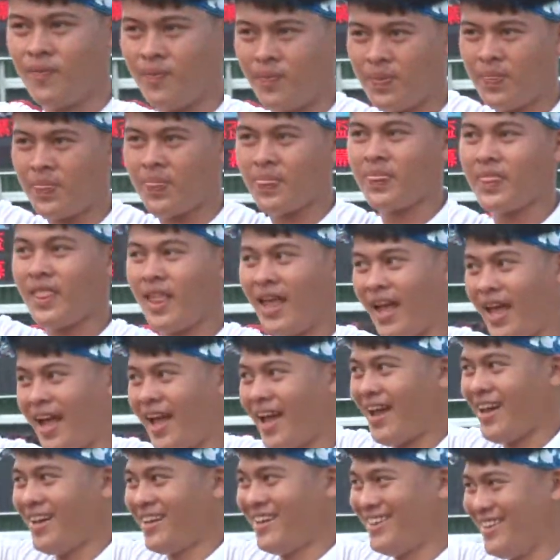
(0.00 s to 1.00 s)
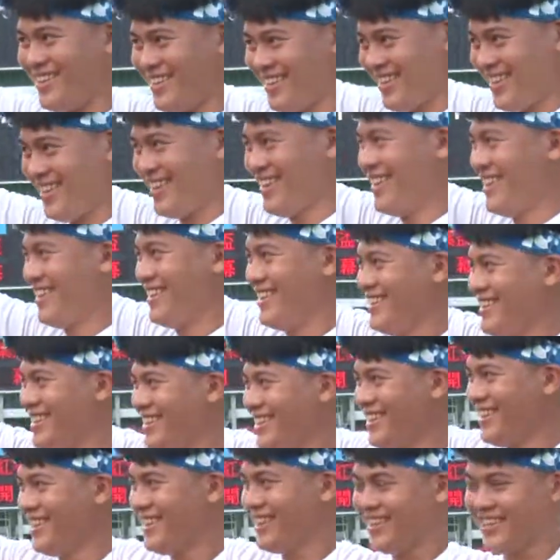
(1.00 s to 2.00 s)
棒，所以饮水思
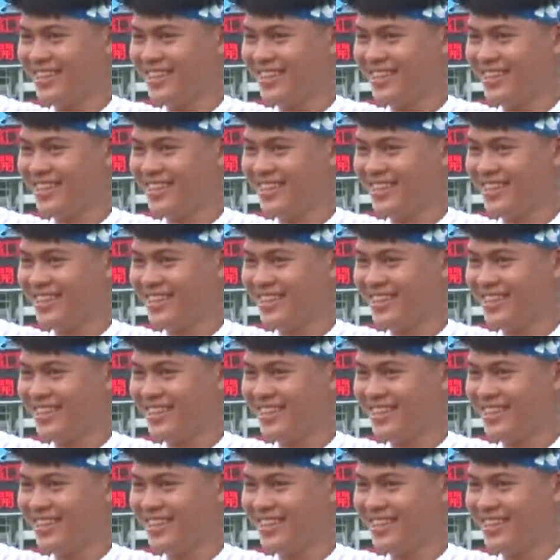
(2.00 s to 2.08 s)
源，